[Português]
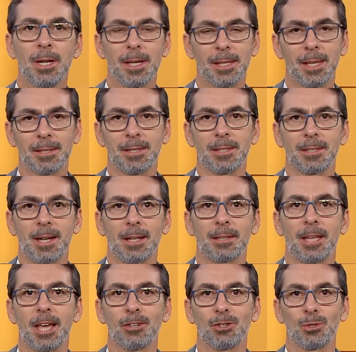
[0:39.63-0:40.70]
e das
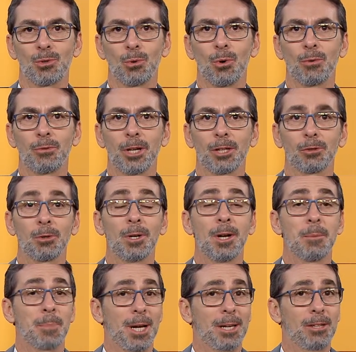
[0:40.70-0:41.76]
estratégias do governo
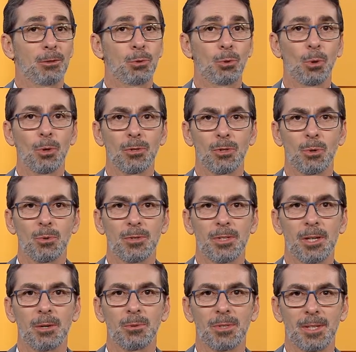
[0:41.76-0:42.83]
para que todos
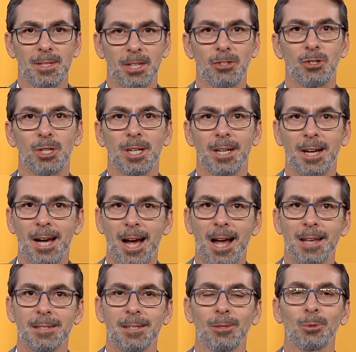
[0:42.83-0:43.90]
consigam se sentir em
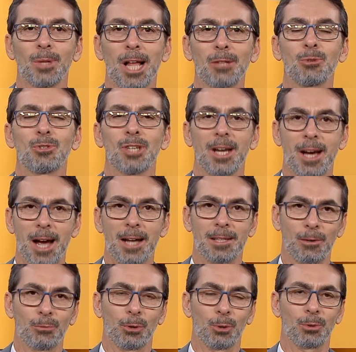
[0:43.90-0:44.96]
casa do lado de
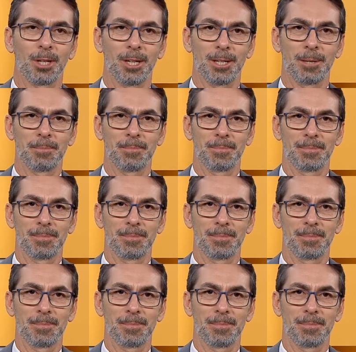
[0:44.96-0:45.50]
cada fronteira.